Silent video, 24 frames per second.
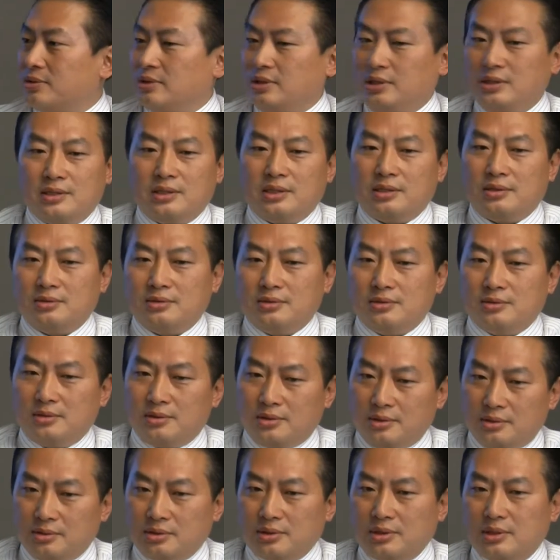你只要
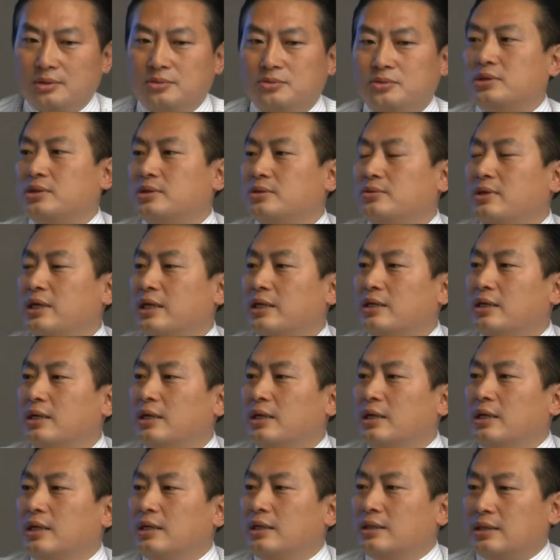丢个五十万，
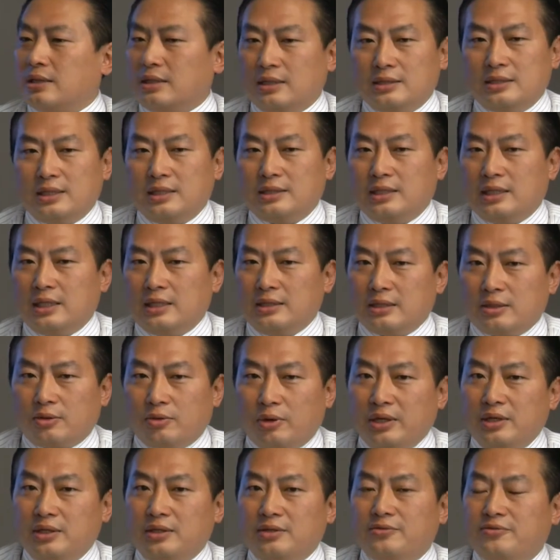可能再加一些
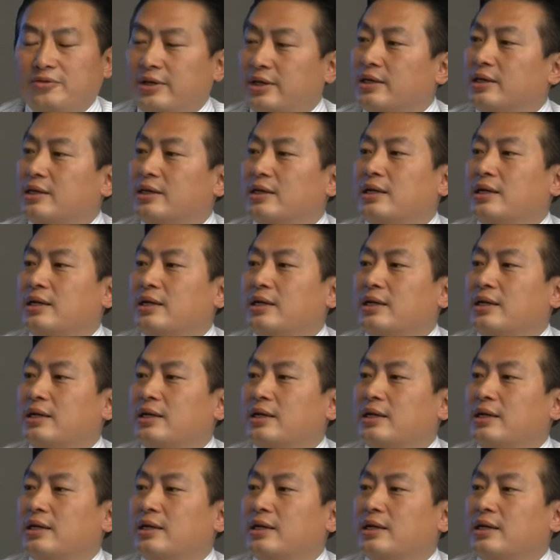管理费，